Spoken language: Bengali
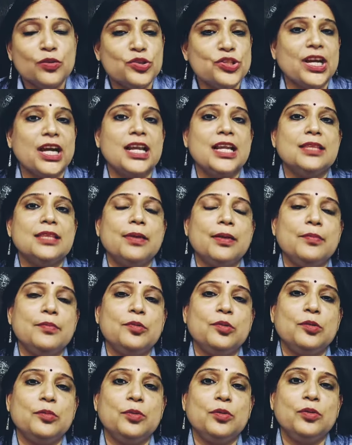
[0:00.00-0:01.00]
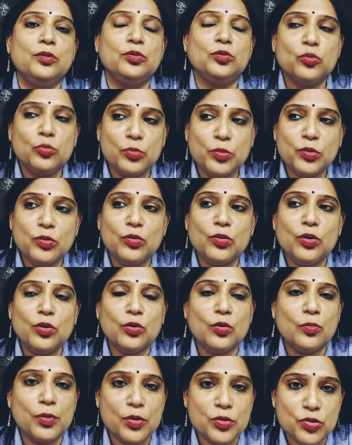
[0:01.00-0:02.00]
সেখানে আমি বলবো তুমিও
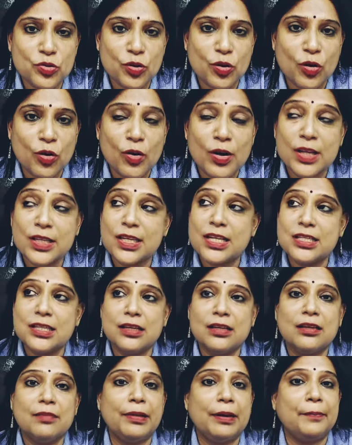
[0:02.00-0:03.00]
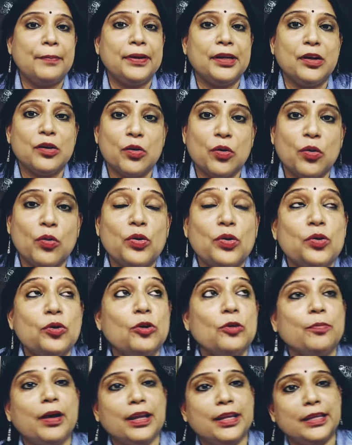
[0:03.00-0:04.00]
ওরকম কিছু করো নিজে নিজে ব্যাডমিন্টন কোর্ট
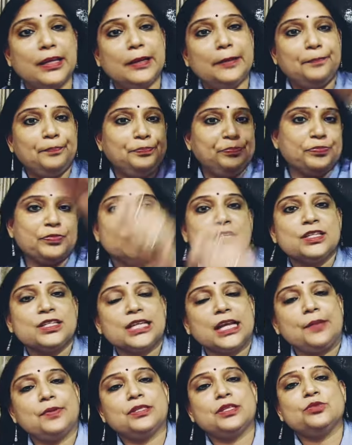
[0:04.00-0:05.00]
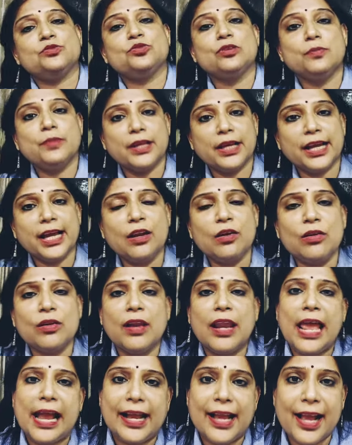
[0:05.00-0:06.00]
টোর্ট বানিয়ে স্বামী দুজনে মিলে খেলো
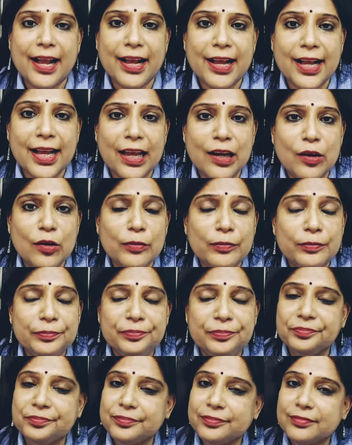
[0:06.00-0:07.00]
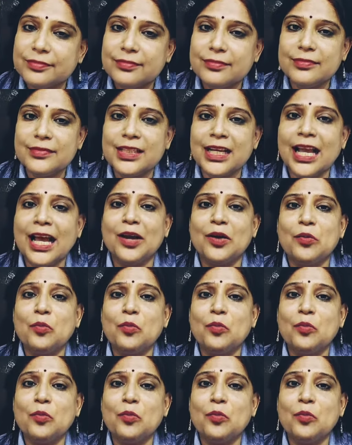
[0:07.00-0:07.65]
নাহলে একা একা খেলো আর